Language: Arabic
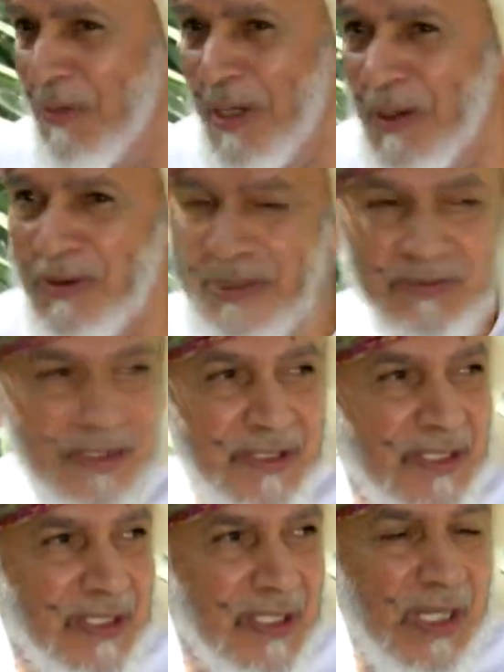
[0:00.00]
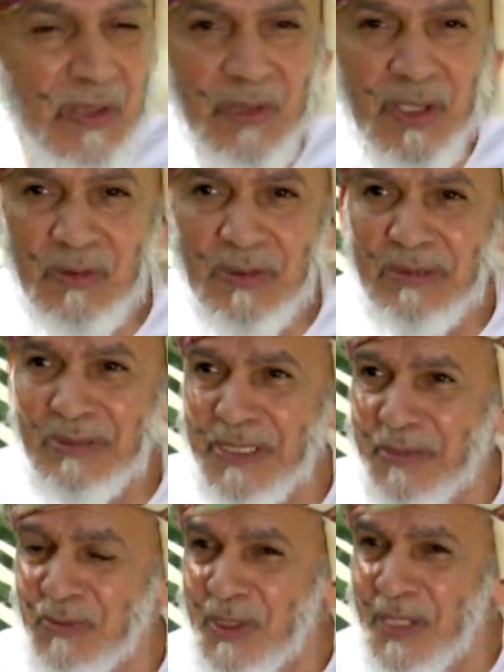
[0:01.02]
وتفضل قهوة
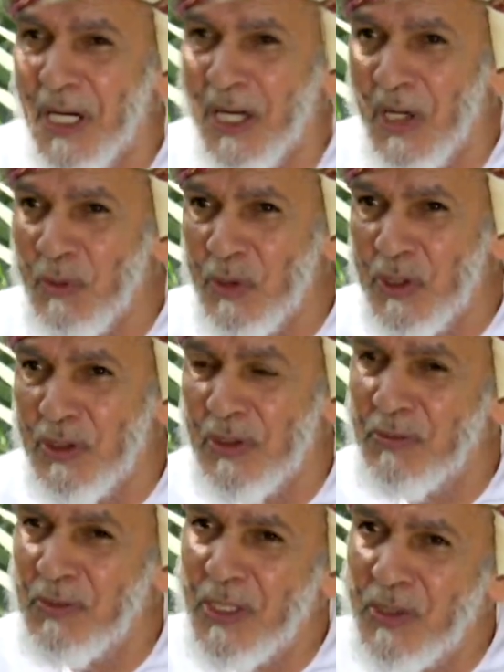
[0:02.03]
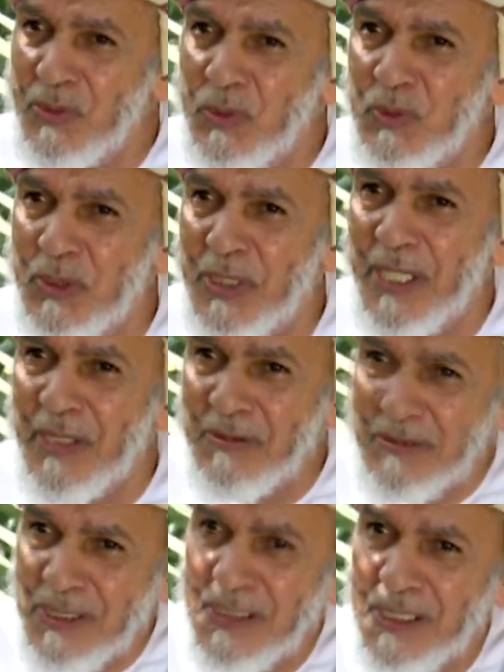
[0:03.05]
ويجيبون قهاويهم ويحطونها
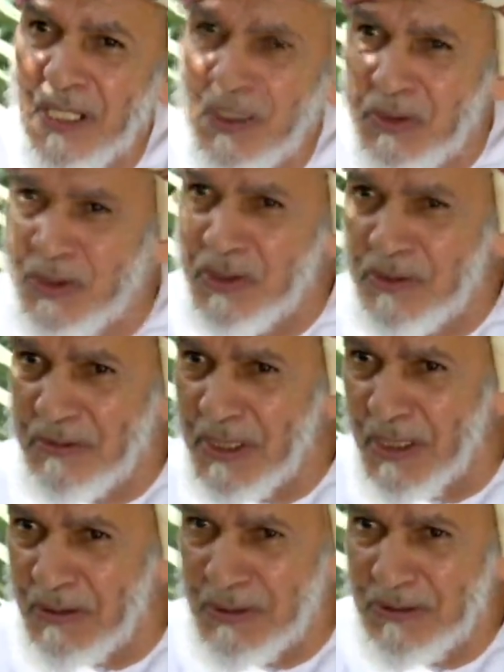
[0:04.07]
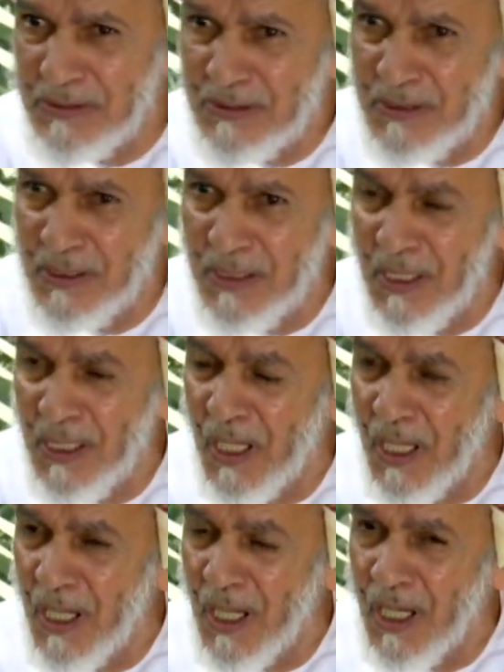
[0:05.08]
ويتقهويهم يروحون
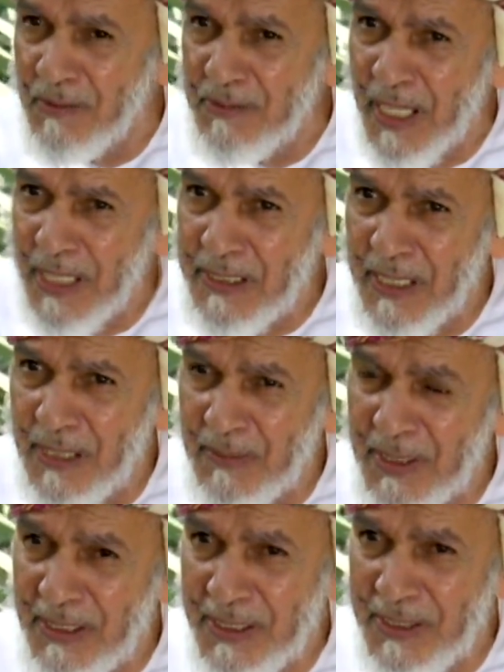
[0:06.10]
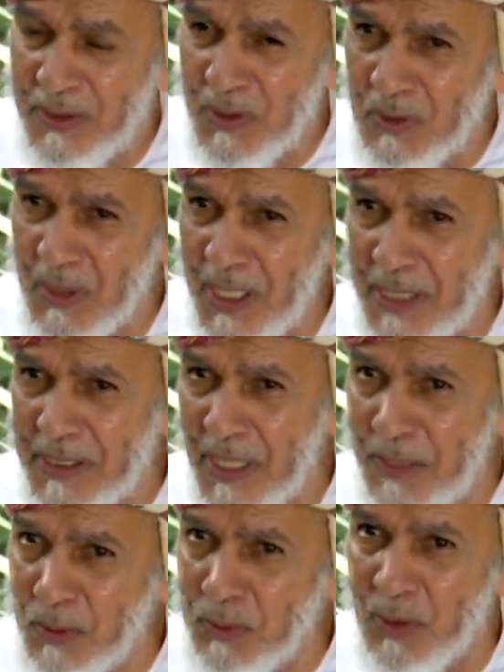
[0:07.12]
في أيام العيد كل واحد ياب
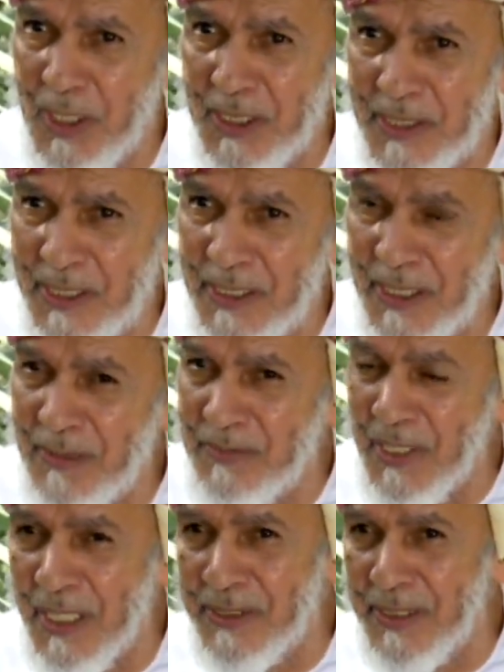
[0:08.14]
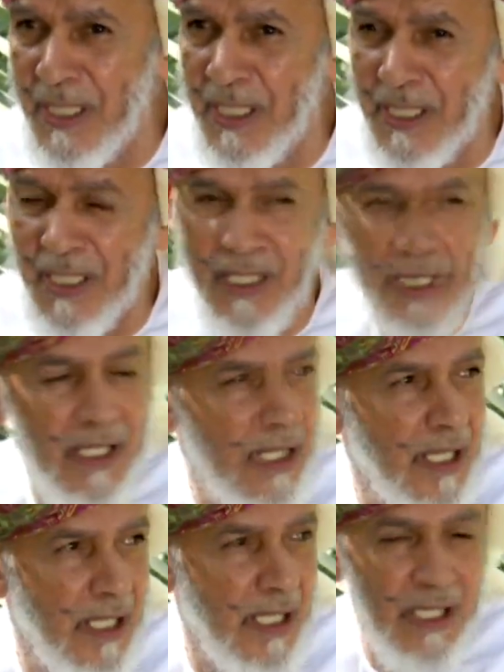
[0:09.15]
أخوالته ياب آه،
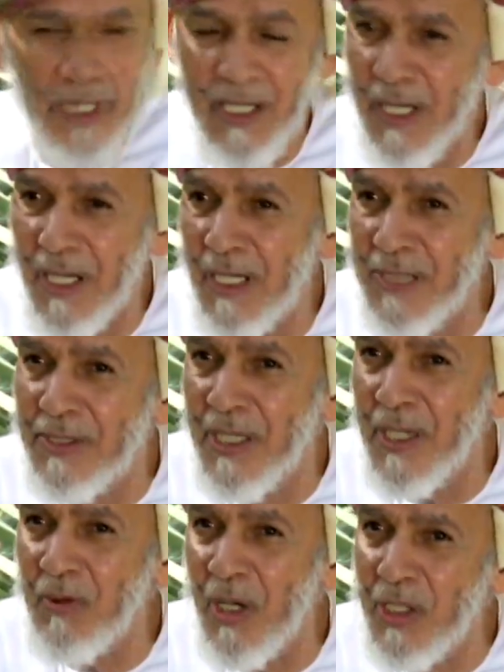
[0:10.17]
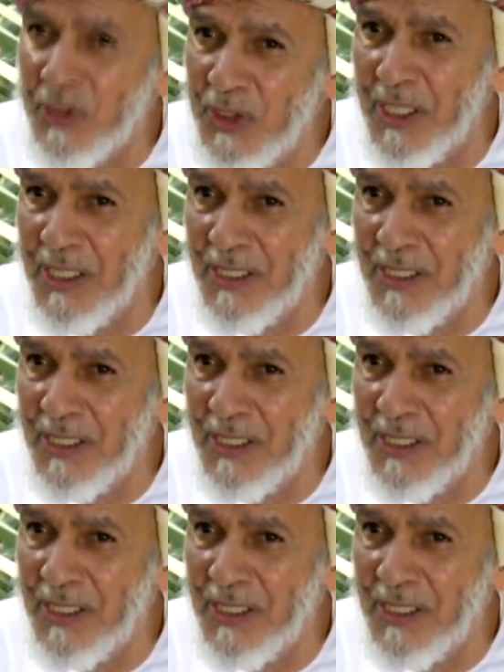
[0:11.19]
غداء غداه وعشاه